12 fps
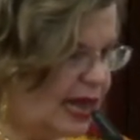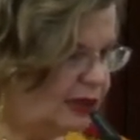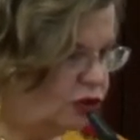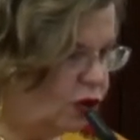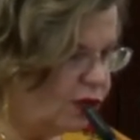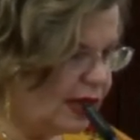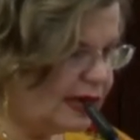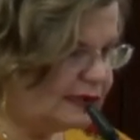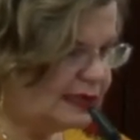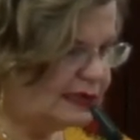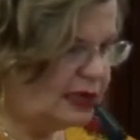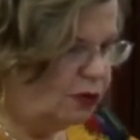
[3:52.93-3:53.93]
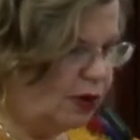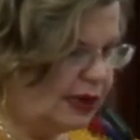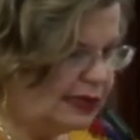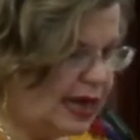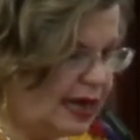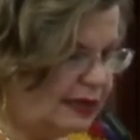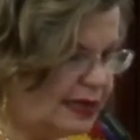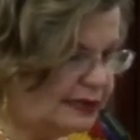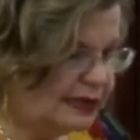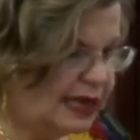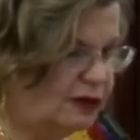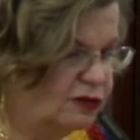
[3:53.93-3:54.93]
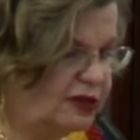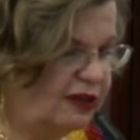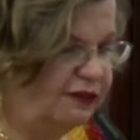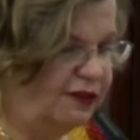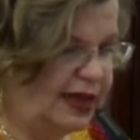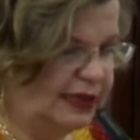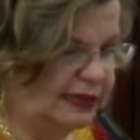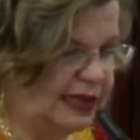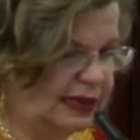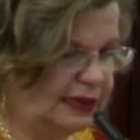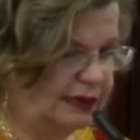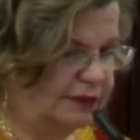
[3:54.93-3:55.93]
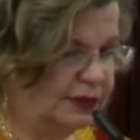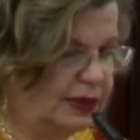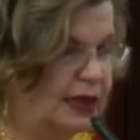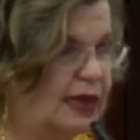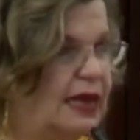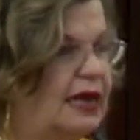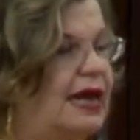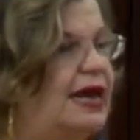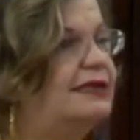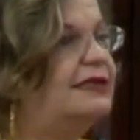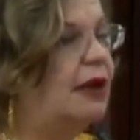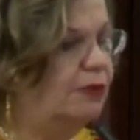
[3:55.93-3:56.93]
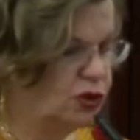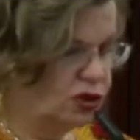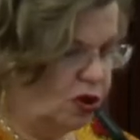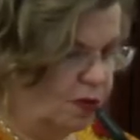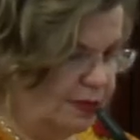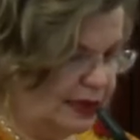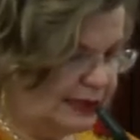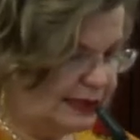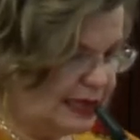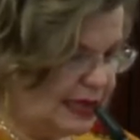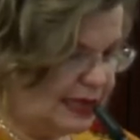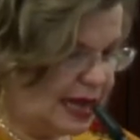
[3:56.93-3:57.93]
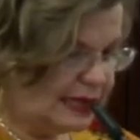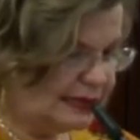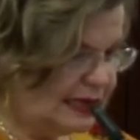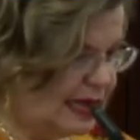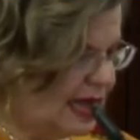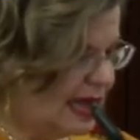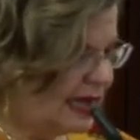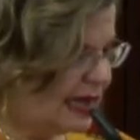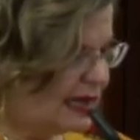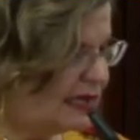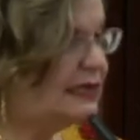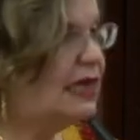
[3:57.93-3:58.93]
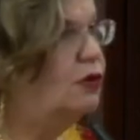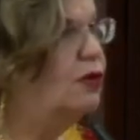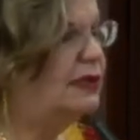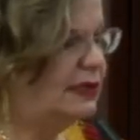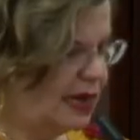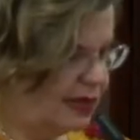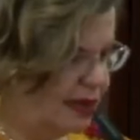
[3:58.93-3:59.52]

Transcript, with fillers: a todas las desigualdades que nos afectan. Estamos convencidas que desde nuestra